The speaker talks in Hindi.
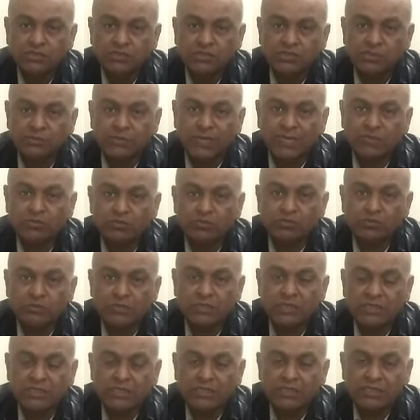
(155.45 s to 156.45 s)
जमातों
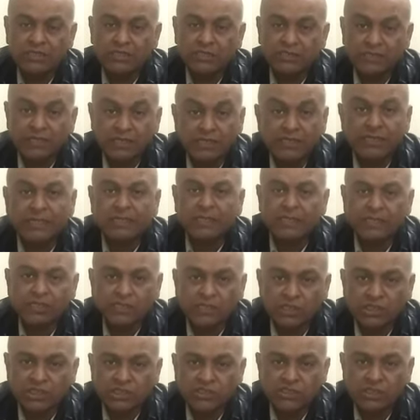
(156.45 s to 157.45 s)
के टांगे नहीं
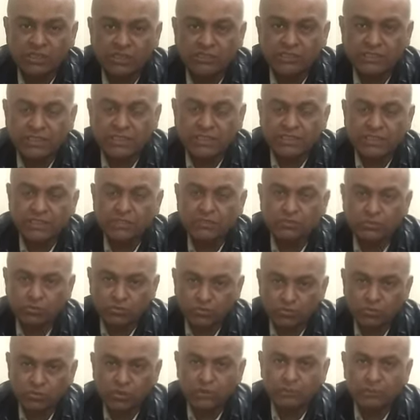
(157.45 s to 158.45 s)
खींचनी चाहिए तो
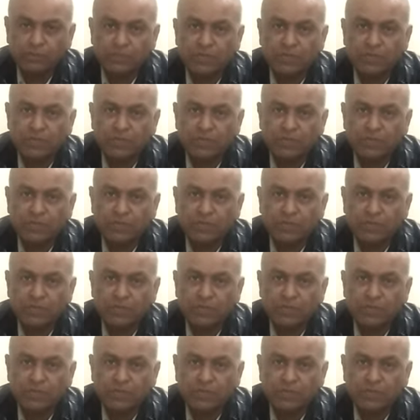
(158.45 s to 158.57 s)
उन्होंने